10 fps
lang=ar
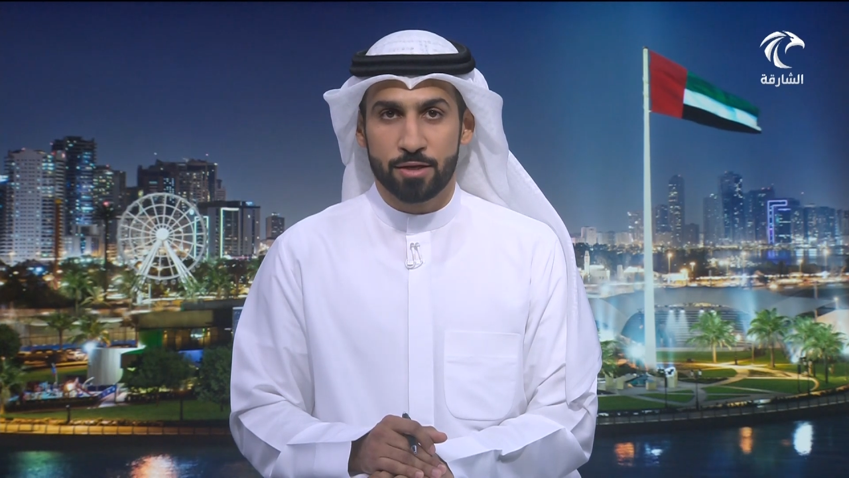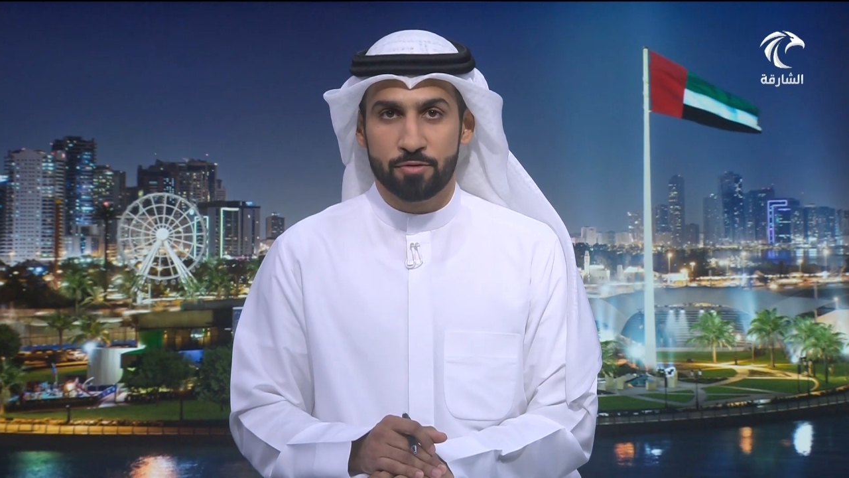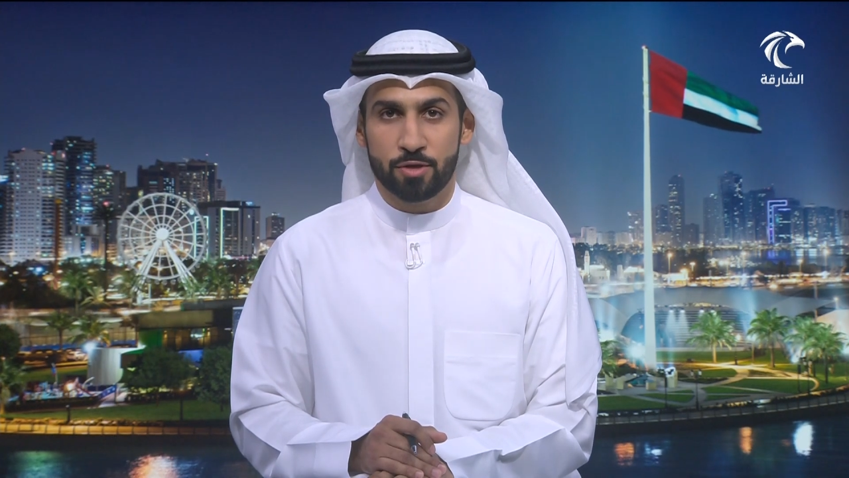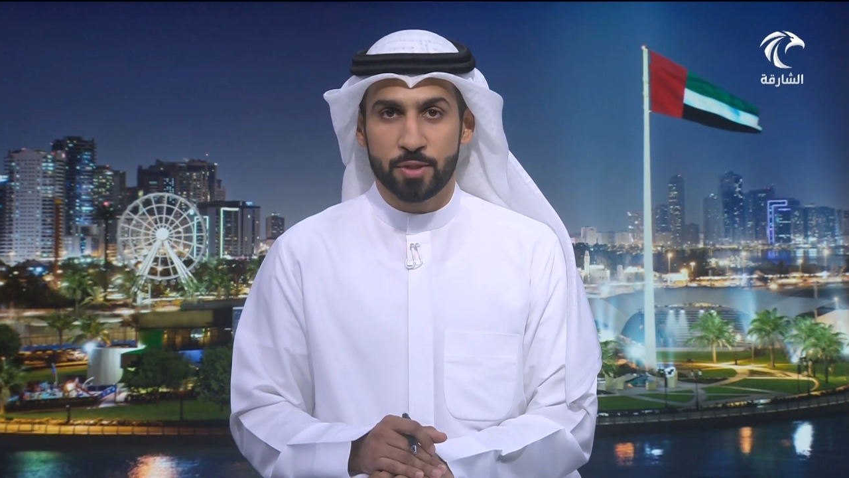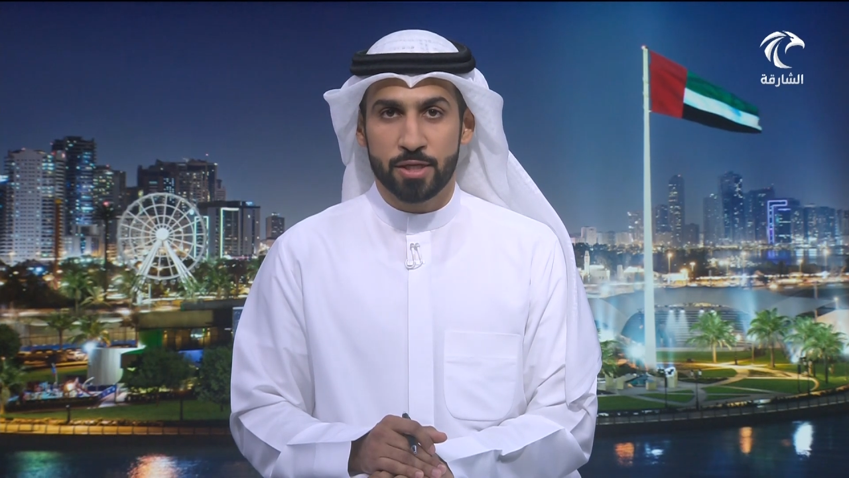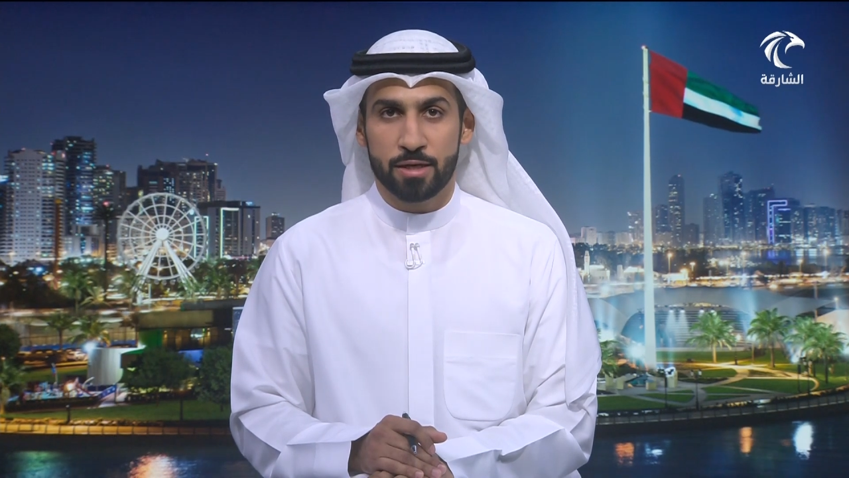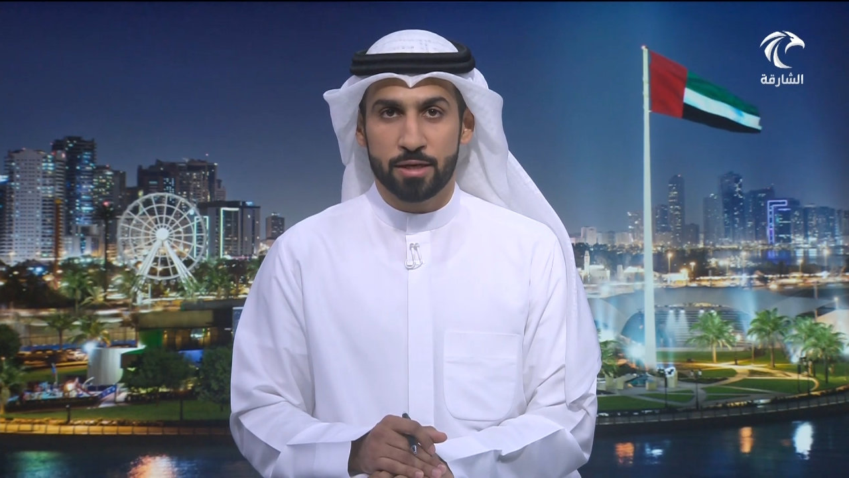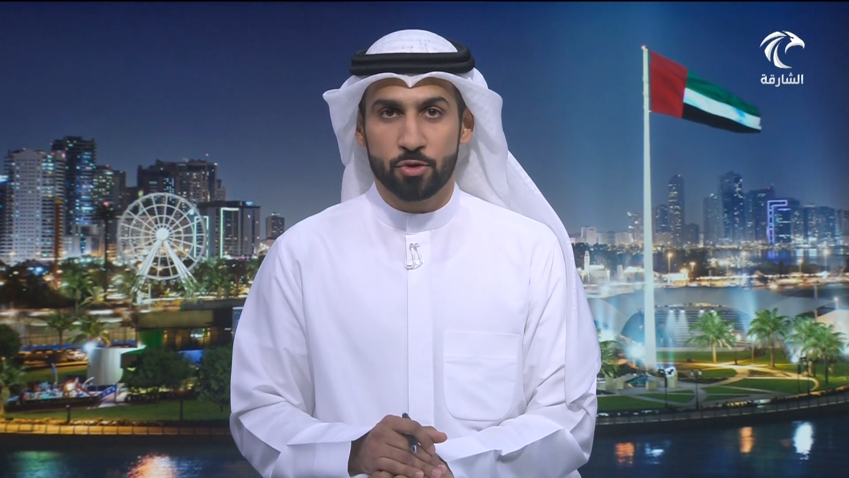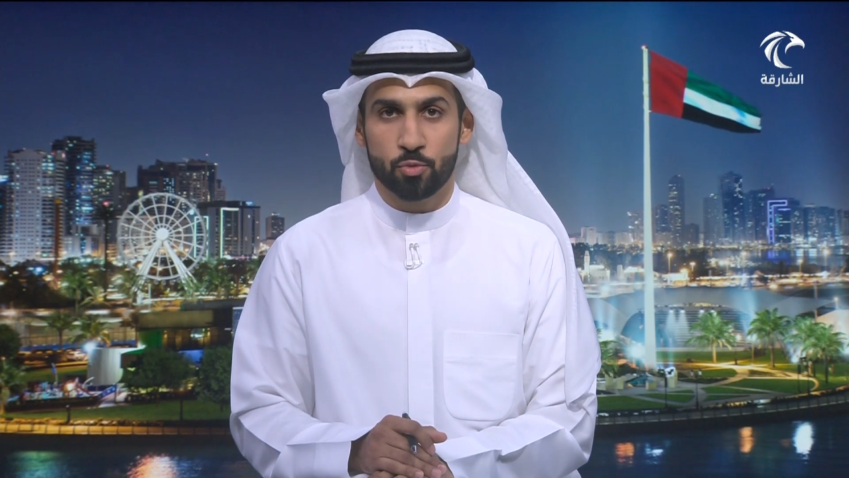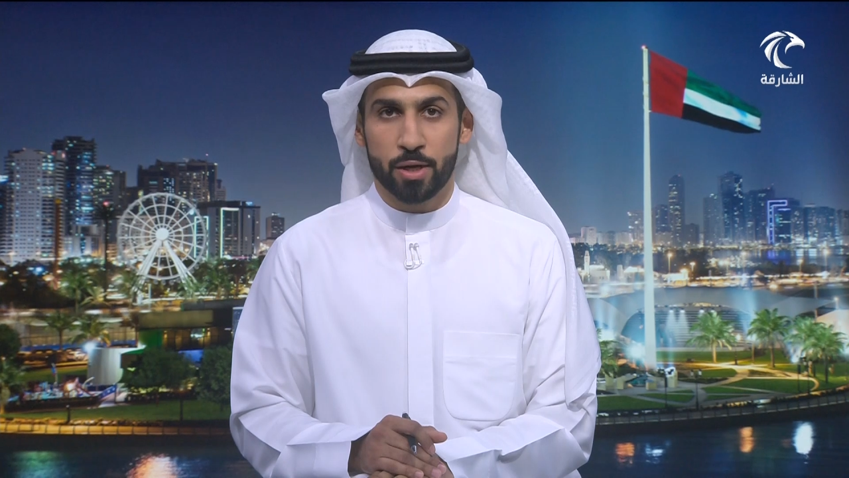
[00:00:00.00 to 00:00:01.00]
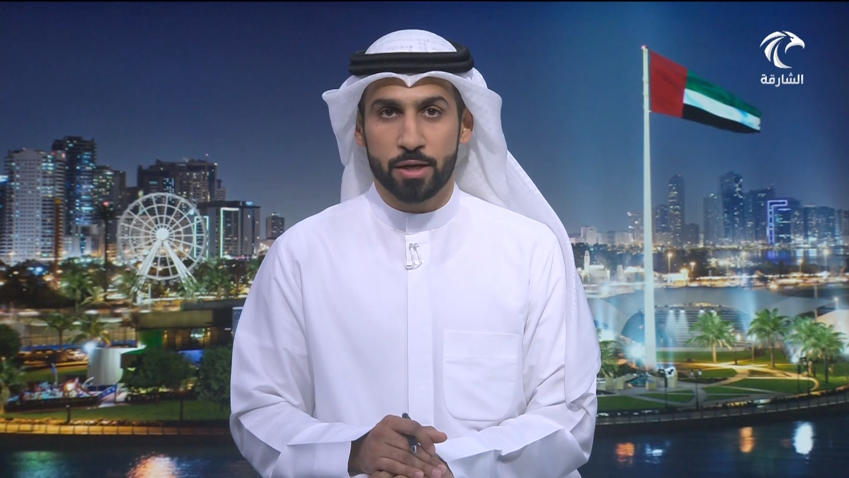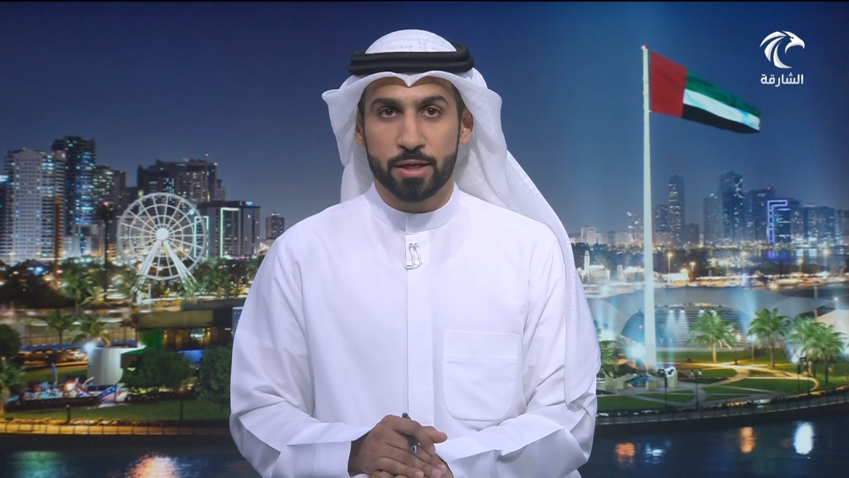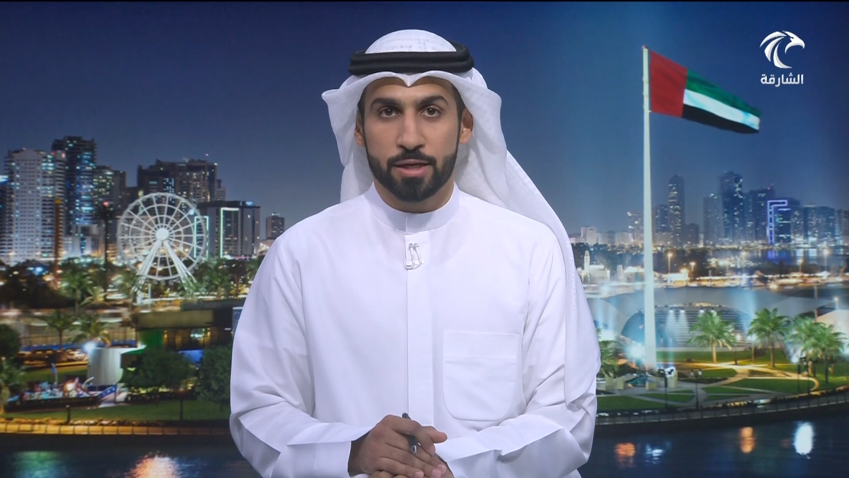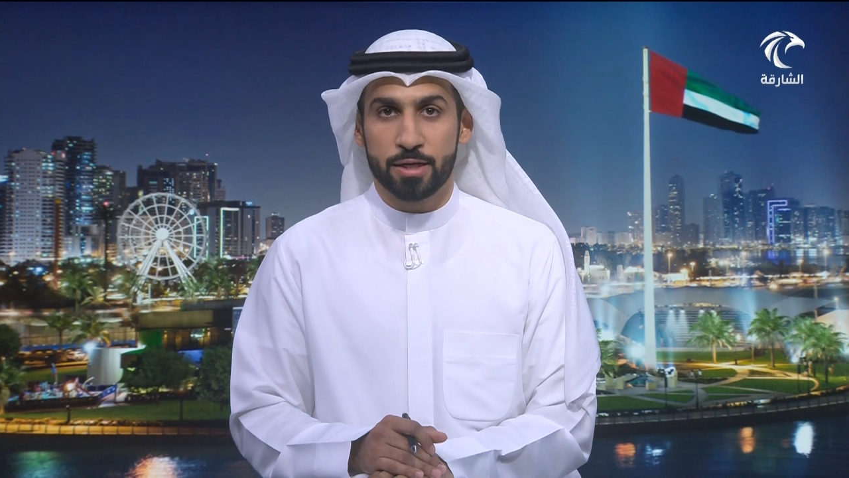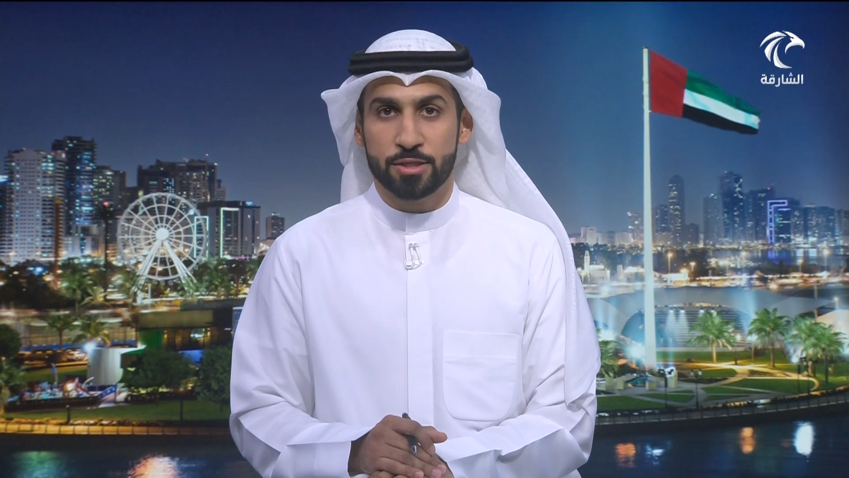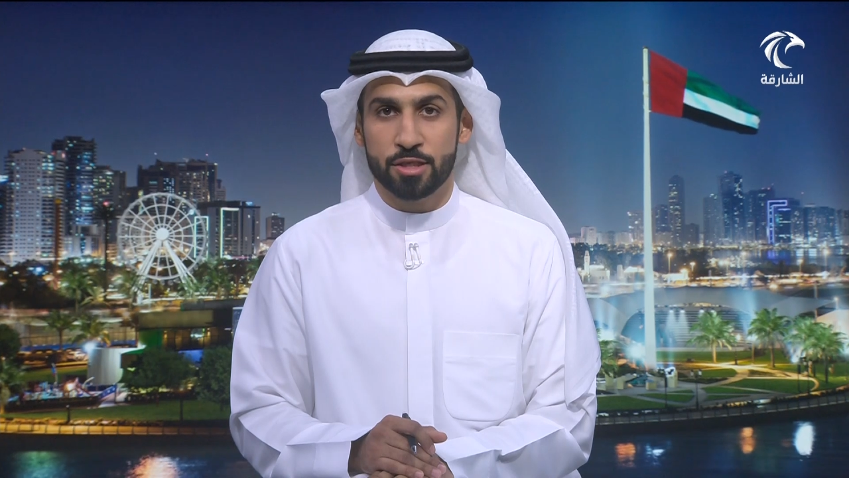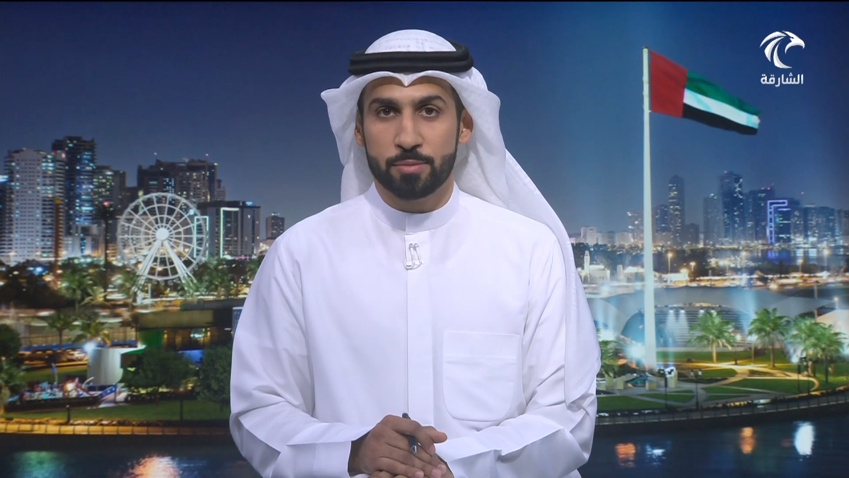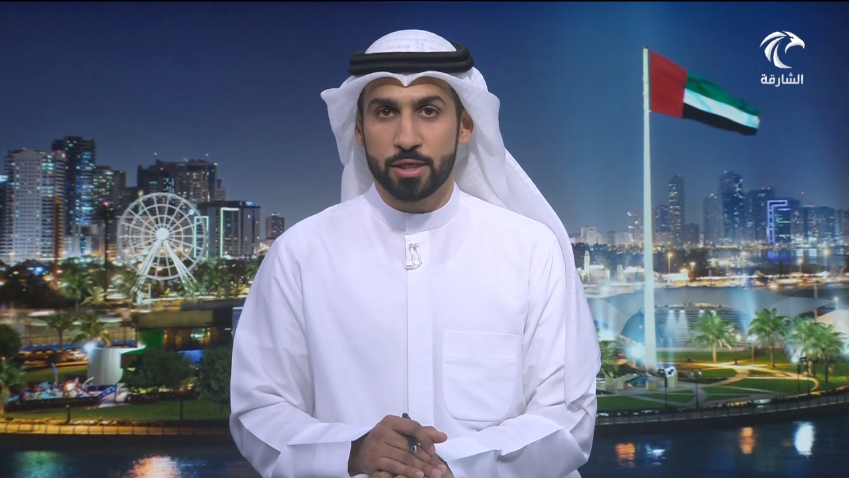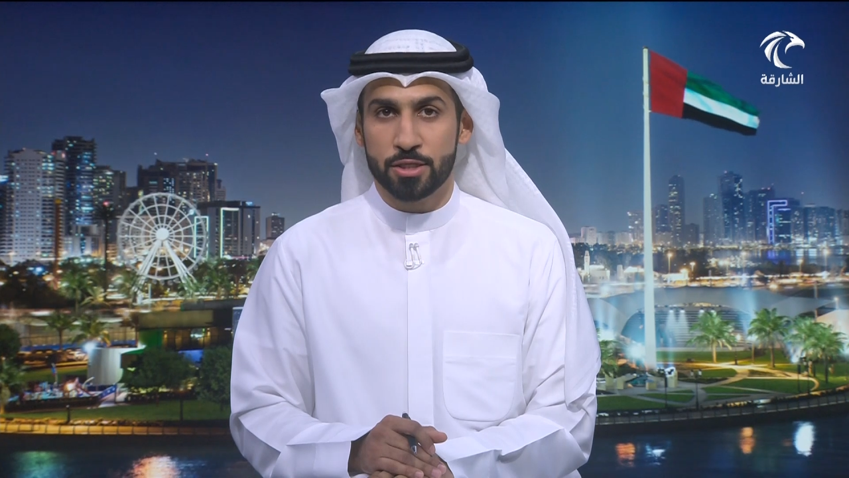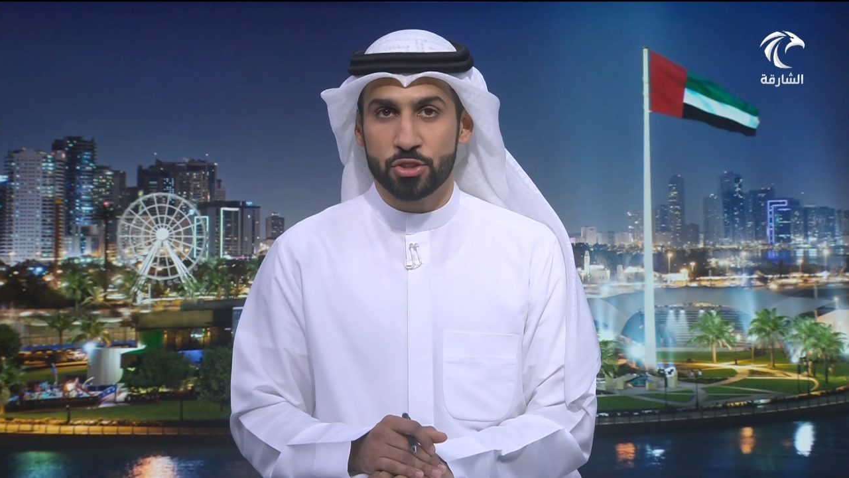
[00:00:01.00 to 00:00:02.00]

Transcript: في البداية نبارك لجامعة